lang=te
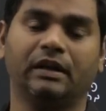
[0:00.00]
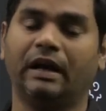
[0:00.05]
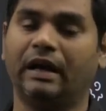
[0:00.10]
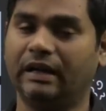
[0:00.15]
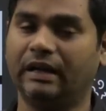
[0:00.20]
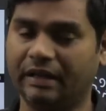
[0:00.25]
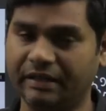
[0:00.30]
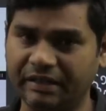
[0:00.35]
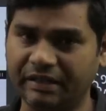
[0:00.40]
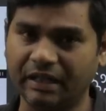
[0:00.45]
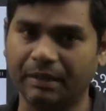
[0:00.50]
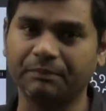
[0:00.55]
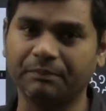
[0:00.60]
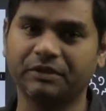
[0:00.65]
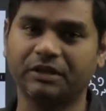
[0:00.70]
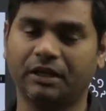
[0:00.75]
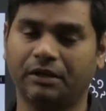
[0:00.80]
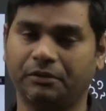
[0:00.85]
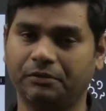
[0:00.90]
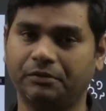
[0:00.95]
అలాంటి
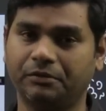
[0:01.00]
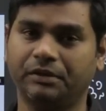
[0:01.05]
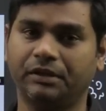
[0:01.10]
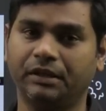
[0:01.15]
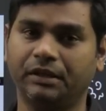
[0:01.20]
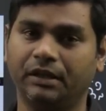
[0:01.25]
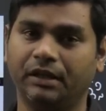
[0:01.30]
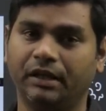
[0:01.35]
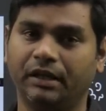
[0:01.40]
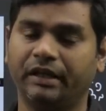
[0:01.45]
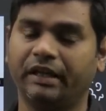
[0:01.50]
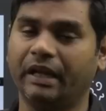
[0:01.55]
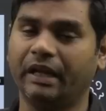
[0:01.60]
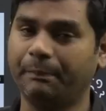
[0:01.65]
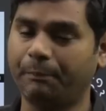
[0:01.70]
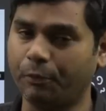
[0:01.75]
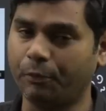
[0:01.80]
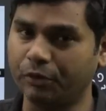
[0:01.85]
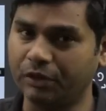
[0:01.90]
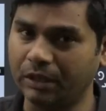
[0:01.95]
అంశాల నుండి ఏ
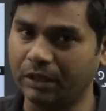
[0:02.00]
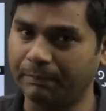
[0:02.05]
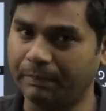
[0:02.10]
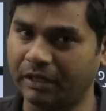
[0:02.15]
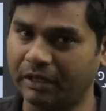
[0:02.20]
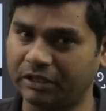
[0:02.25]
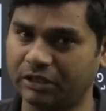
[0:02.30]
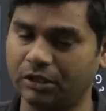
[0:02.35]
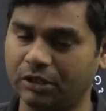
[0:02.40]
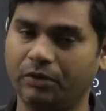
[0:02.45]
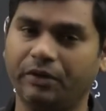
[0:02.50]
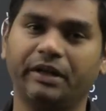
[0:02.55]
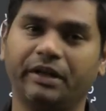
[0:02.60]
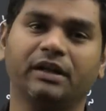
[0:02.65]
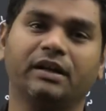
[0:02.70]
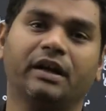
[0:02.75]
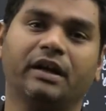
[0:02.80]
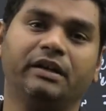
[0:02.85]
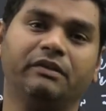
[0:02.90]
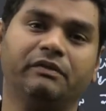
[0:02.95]
పోటీ పరీక్షలోనైనా
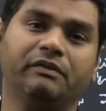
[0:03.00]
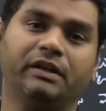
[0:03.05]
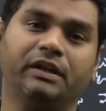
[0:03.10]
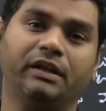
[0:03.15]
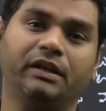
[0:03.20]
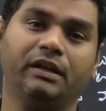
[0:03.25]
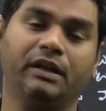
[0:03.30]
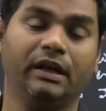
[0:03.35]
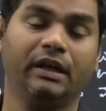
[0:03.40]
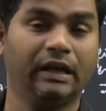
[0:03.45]
కానివ్వండి